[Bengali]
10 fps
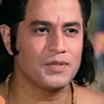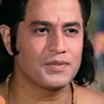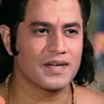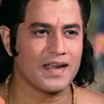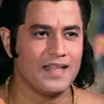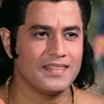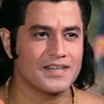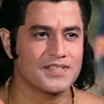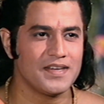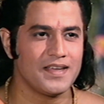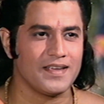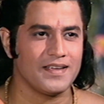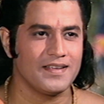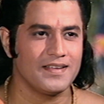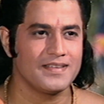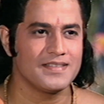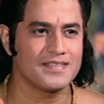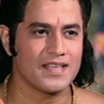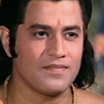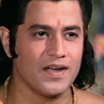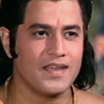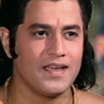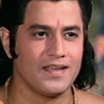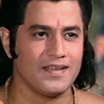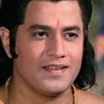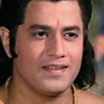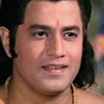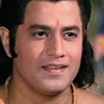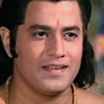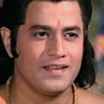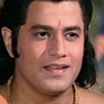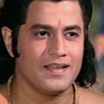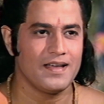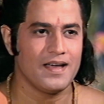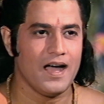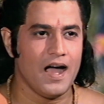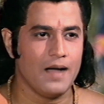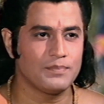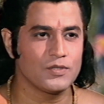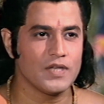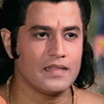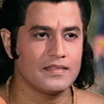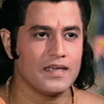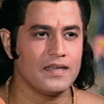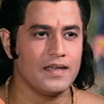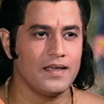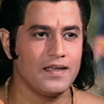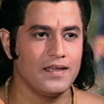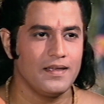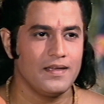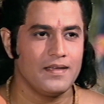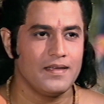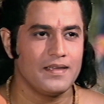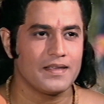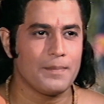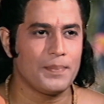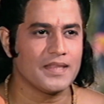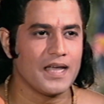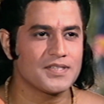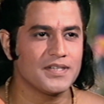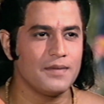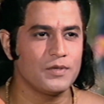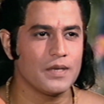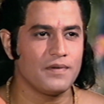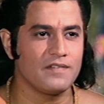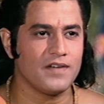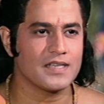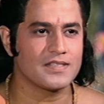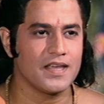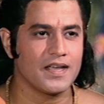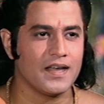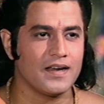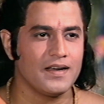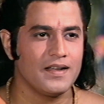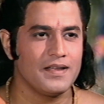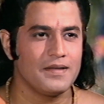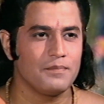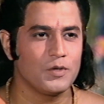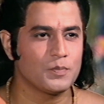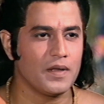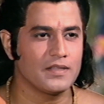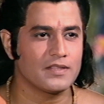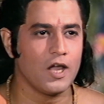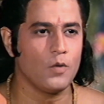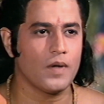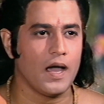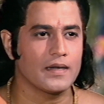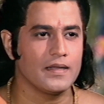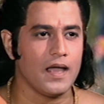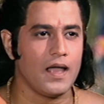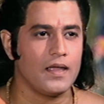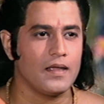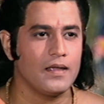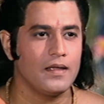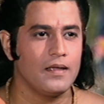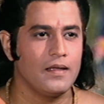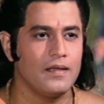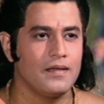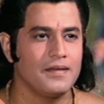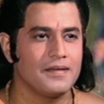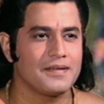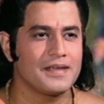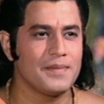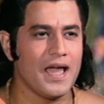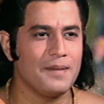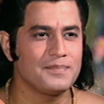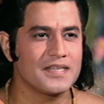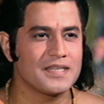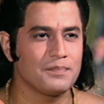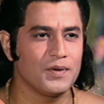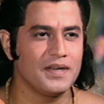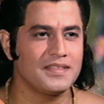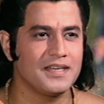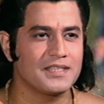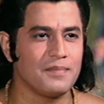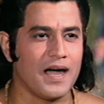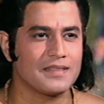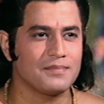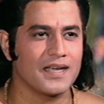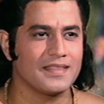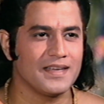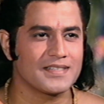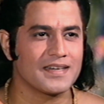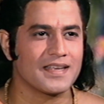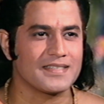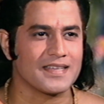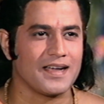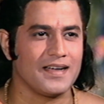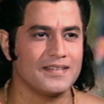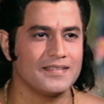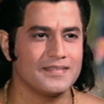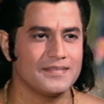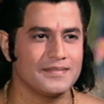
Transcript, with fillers: আপনি তো ত্রিকালদর্শী সর্বজ্ঞ আপনি তো জানেন যে পিতাশ্রী আমাকে বনবাসে পাঠিয়ে আমার এত বড় উপকার করেছেন যে আমি আপনার মতো পুণ্যবান মহাত্মার দর্শন করতে পারলাম